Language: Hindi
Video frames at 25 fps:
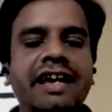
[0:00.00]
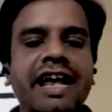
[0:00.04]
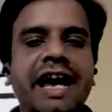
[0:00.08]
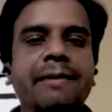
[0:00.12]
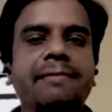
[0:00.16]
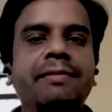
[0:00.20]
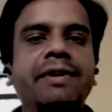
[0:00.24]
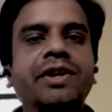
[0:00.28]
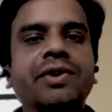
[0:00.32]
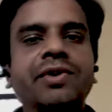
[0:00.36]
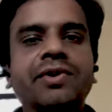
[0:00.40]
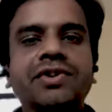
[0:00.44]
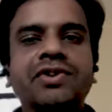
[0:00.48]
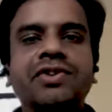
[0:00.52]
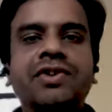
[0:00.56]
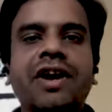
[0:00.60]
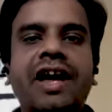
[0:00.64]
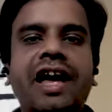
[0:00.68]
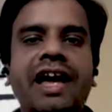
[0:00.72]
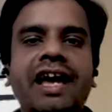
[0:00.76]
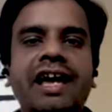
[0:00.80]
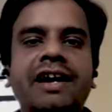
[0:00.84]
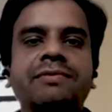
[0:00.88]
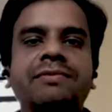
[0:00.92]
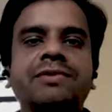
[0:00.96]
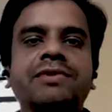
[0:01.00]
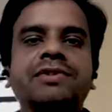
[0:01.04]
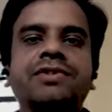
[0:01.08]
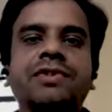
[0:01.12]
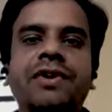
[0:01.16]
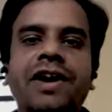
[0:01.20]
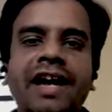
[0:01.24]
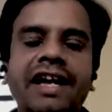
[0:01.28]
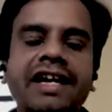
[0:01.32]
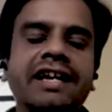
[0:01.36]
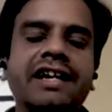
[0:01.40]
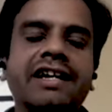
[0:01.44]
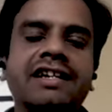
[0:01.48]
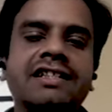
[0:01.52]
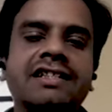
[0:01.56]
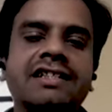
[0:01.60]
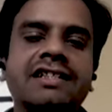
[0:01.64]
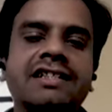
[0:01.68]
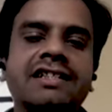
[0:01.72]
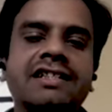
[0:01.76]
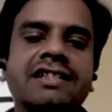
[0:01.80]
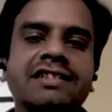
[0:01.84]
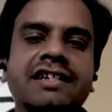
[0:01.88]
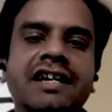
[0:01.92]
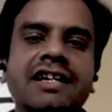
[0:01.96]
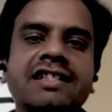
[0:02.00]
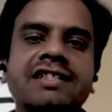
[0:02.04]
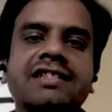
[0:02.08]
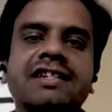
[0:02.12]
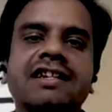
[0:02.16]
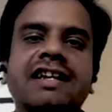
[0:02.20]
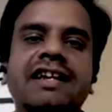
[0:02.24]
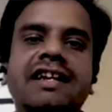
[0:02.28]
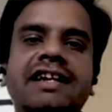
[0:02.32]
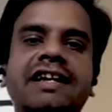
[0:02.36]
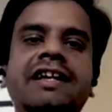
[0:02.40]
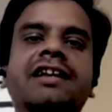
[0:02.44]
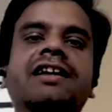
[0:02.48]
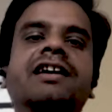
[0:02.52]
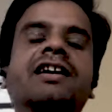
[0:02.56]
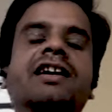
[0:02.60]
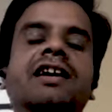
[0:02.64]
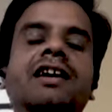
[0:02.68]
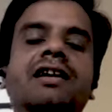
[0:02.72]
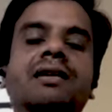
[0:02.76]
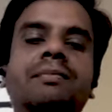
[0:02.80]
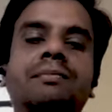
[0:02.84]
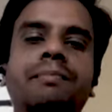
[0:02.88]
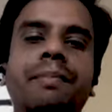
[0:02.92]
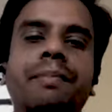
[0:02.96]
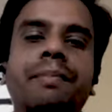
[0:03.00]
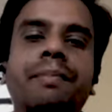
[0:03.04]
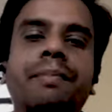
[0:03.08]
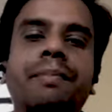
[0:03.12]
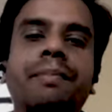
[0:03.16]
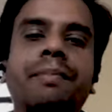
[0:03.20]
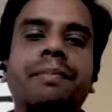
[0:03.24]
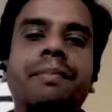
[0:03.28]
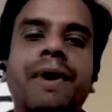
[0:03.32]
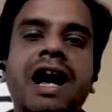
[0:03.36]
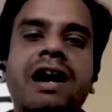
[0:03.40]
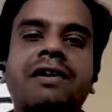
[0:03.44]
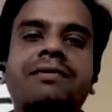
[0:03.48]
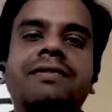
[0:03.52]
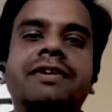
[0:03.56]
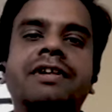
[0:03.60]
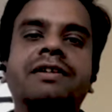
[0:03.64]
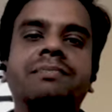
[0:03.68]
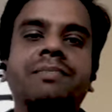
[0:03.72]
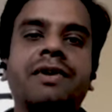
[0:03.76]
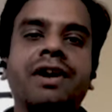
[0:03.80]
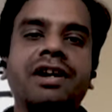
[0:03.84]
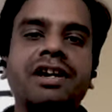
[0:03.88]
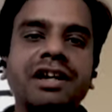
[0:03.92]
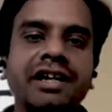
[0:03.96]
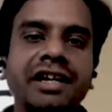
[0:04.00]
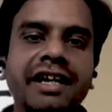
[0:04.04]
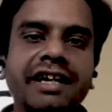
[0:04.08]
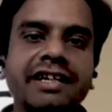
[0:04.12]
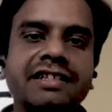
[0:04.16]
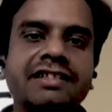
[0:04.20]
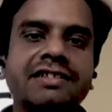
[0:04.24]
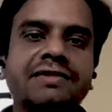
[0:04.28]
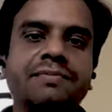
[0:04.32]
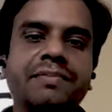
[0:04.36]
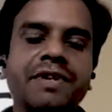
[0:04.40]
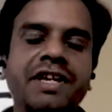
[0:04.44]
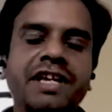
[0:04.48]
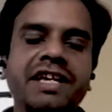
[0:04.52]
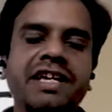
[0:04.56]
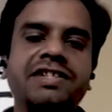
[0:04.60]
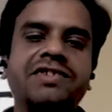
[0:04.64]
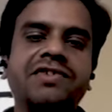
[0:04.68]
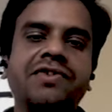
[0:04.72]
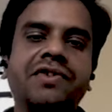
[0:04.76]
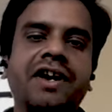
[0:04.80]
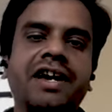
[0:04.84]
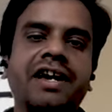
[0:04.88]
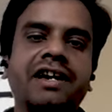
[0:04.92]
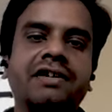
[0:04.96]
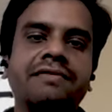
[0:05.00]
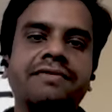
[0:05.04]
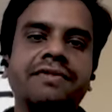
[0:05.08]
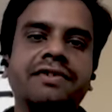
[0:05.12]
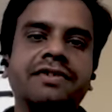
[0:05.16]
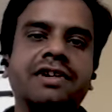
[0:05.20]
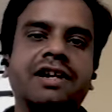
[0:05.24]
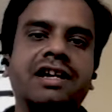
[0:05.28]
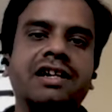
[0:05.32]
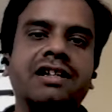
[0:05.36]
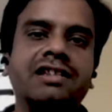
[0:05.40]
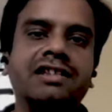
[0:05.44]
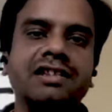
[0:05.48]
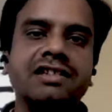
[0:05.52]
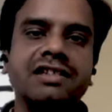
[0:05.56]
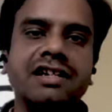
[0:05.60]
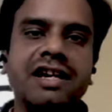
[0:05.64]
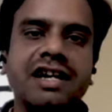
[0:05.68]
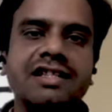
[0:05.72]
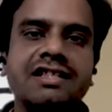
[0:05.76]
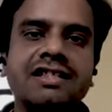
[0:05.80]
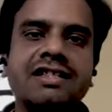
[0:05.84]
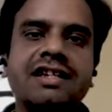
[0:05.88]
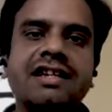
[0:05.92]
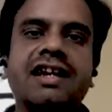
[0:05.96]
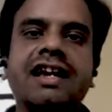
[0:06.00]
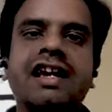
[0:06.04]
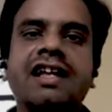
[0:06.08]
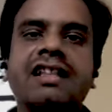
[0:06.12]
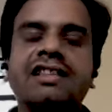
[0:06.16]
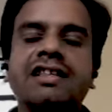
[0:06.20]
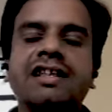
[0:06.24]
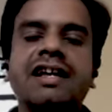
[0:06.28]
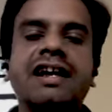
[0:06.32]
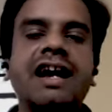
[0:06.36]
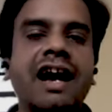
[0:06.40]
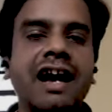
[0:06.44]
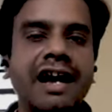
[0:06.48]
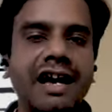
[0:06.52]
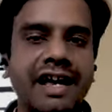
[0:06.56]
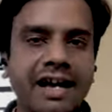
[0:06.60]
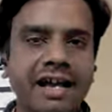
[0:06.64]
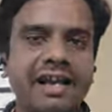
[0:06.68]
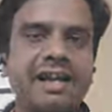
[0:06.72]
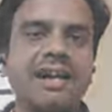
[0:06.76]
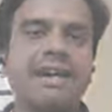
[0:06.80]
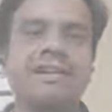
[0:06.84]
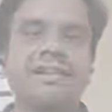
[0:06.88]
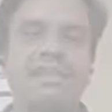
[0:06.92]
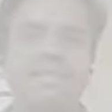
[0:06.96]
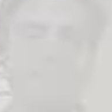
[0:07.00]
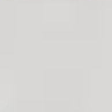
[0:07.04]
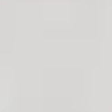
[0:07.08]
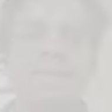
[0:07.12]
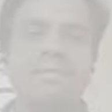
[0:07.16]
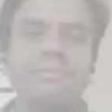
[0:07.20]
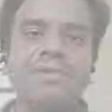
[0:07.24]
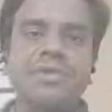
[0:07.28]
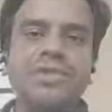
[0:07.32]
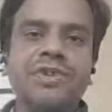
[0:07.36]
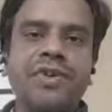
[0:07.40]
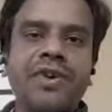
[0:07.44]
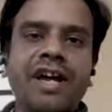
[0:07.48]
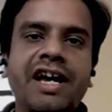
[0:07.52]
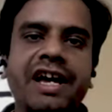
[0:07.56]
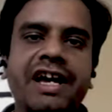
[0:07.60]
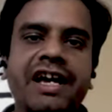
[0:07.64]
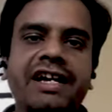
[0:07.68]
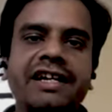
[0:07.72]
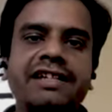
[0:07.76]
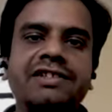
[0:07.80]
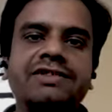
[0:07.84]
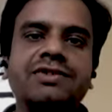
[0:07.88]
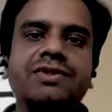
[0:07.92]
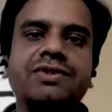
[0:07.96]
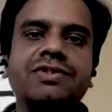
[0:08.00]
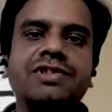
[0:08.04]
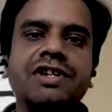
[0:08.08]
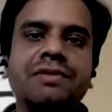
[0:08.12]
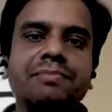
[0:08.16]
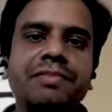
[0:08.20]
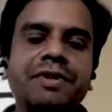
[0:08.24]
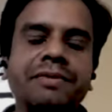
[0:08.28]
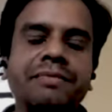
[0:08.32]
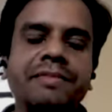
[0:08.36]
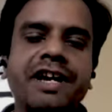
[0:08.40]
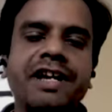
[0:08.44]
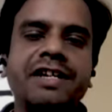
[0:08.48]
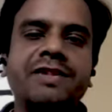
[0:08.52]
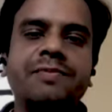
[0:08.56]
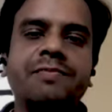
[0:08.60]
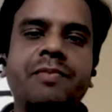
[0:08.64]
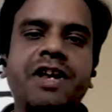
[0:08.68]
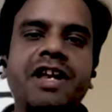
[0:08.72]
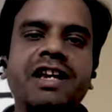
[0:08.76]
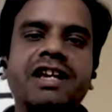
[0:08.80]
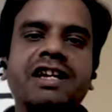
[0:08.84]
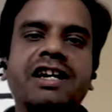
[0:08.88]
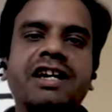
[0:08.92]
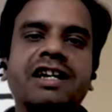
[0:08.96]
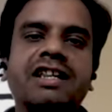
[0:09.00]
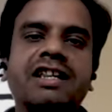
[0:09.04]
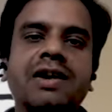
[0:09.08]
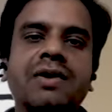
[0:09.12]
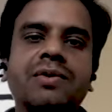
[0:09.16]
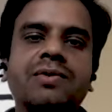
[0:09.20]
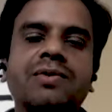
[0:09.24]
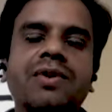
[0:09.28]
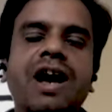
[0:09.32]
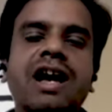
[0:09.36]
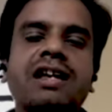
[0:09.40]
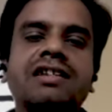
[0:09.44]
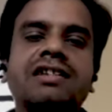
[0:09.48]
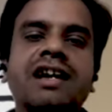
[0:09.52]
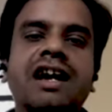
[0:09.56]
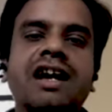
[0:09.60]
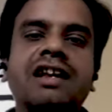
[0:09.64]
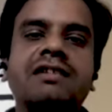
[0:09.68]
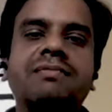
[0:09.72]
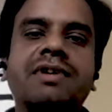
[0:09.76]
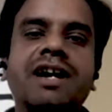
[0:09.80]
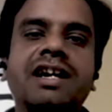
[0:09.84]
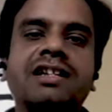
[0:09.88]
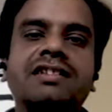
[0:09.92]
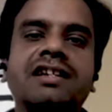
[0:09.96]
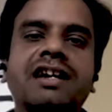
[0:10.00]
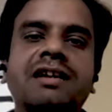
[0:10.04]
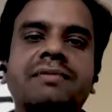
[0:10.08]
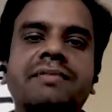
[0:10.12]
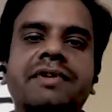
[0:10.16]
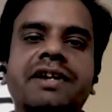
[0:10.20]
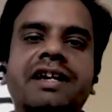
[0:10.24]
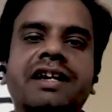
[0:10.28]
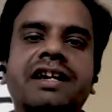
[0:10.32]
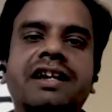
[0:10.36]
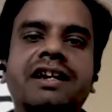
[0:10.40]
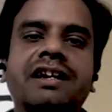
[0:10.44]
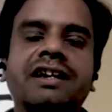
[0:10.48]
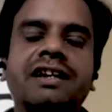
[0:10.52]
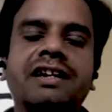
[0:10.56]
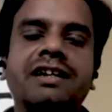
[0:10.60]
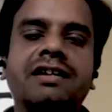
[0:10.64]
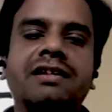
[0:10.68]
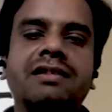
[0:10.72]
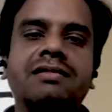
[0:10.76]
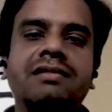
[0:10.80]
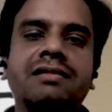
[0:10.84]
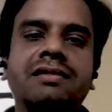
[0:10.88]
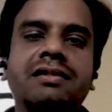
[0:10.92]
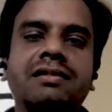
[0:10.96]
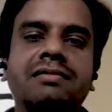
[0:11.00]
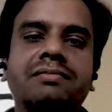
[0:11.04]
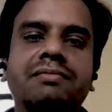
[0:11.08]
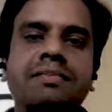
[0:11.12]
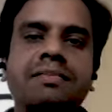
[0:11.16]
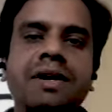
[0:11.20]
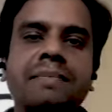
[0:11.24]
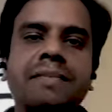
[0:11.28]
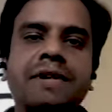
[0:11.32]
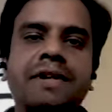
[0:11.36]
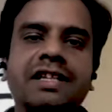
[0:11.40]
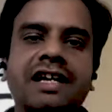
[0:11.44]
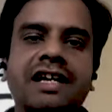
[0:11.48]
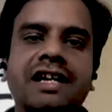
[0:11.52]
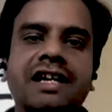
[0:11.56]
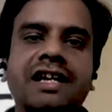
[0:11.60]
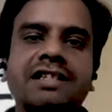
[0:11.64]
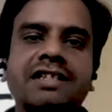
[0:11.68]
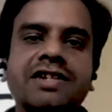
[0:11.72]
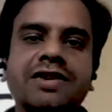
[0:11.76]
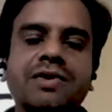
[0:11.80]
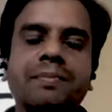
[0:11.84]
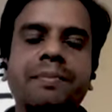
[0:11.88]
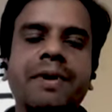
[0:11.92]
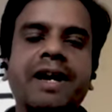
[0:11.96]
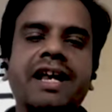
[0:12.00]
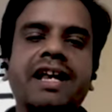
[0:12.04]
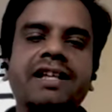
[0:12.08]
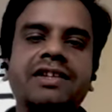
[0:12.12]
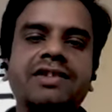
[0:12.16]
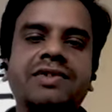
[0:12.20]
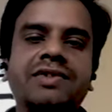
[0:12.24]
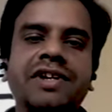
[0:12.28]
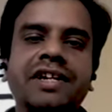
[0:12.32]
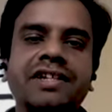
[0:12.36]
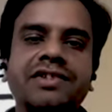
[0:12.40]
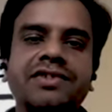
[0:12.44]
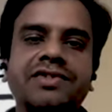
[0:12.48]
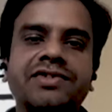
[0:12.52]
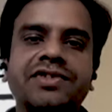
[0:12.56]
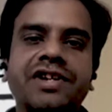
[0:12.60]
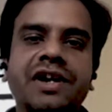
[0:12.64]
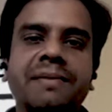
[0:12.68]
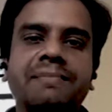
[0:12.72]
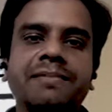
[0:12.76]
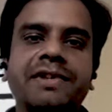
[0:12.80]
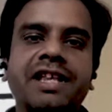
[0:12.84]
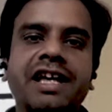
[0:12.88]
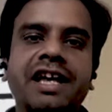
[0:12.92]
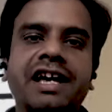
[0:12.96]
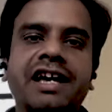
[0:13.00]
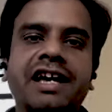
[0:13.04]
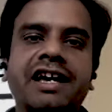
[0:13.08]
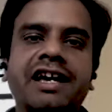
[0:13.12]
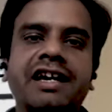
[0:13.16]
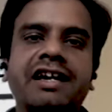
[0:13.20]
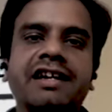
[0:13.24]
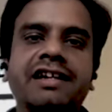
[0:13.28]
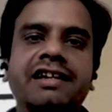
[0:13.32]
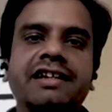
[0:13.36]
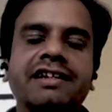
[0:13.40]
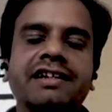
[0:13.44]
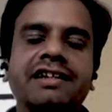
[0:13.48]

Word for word: लाइवलीहुड तो है वो तो है ही अर्थशास्त्र लेकिन पावर पॉलिटिक्स भी जो है वो अर्थशास्त्र के अंदर आएगा धर्म जो है इसको जब भी मैं एक्सप्लेन करता हूं तो आसान भाषा में अगर मैं बताना चाहूँ पहले तो ये जो शब्द है